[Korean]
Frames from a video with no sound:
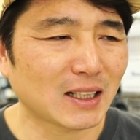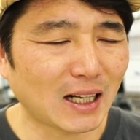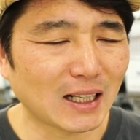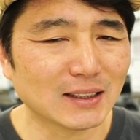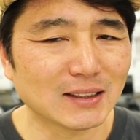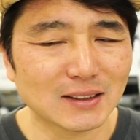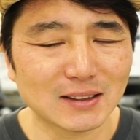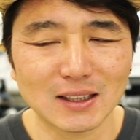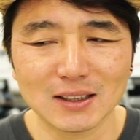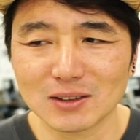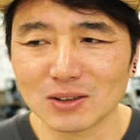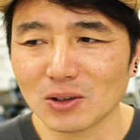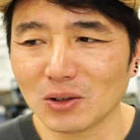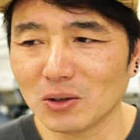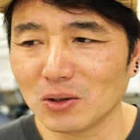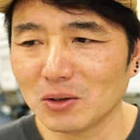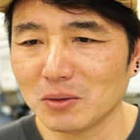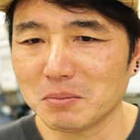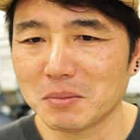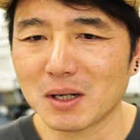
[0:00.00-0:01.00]

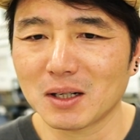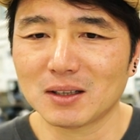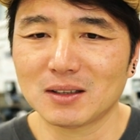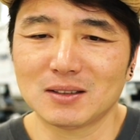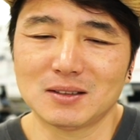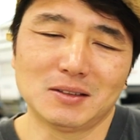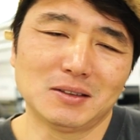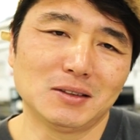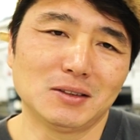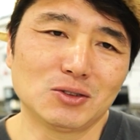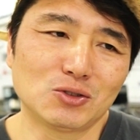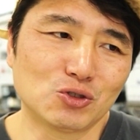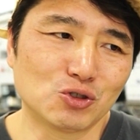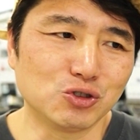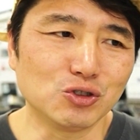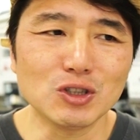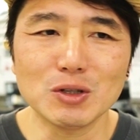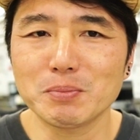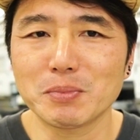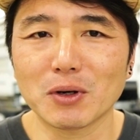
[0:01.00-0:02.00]
가득해서 막 그
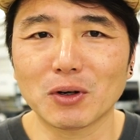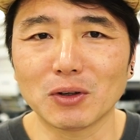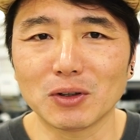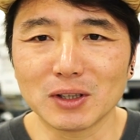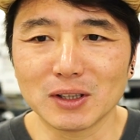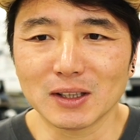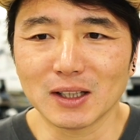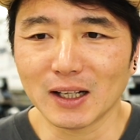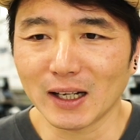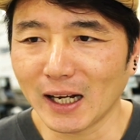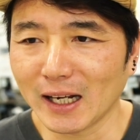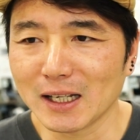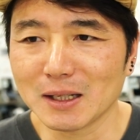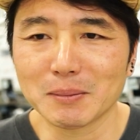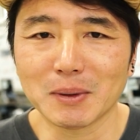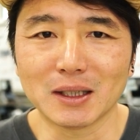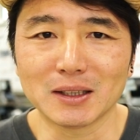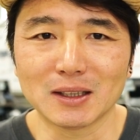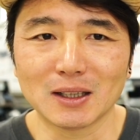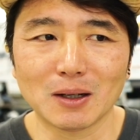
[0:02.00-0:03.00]
중2병 걸리는 아이
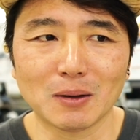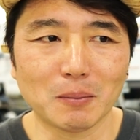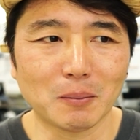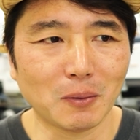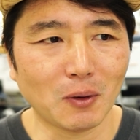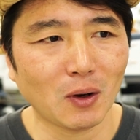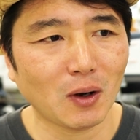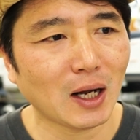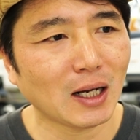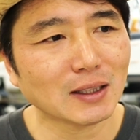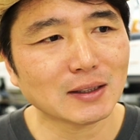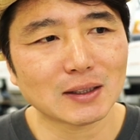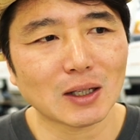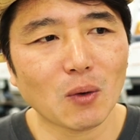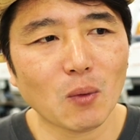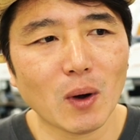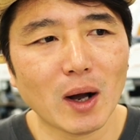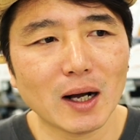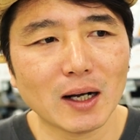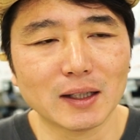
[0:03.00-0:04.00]
마냥
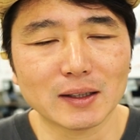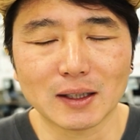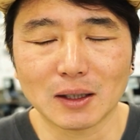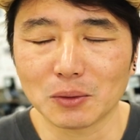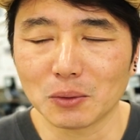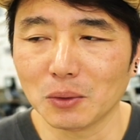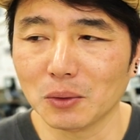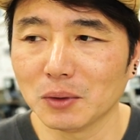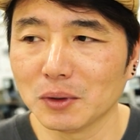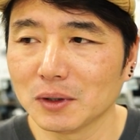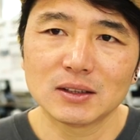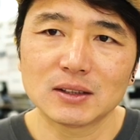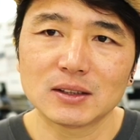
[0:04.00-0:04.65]
항상 화가 나고